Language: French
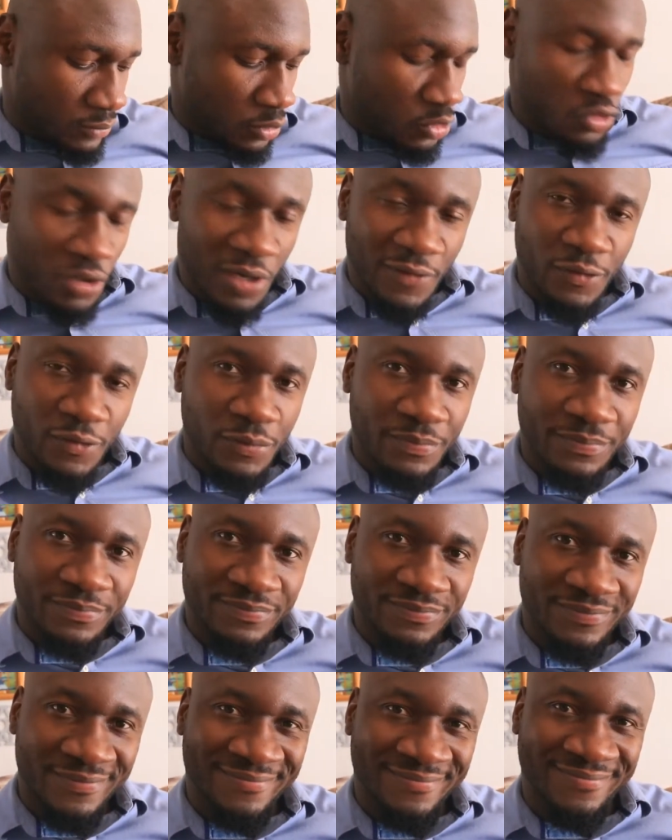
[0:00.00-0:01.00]
Bonjour à vous,
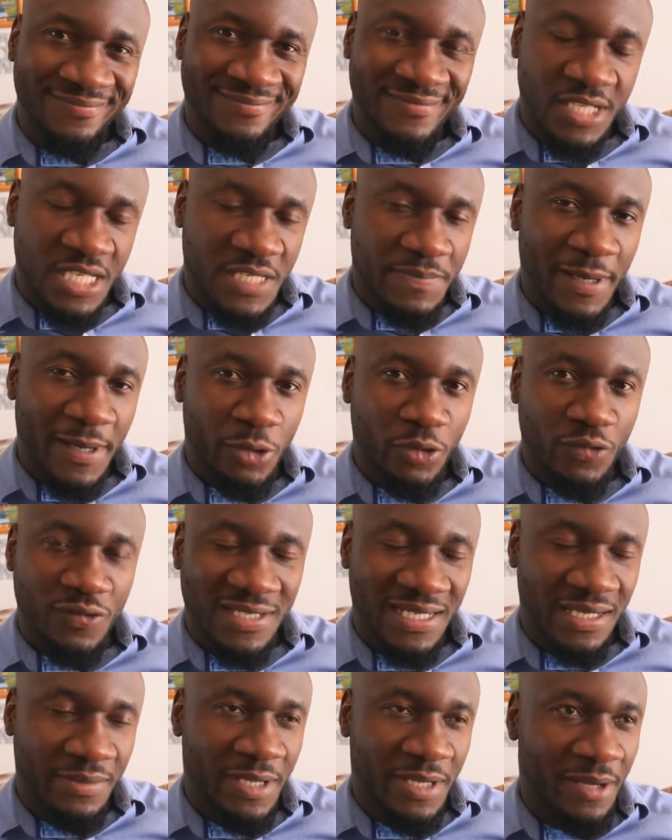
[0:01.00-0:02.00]
j'espère que
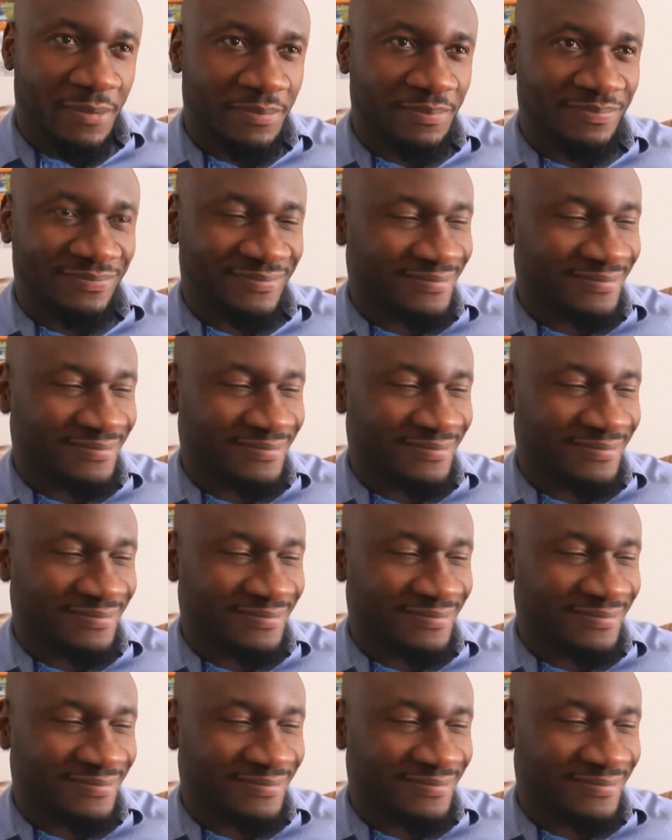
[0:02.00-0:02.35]
vous allez bien.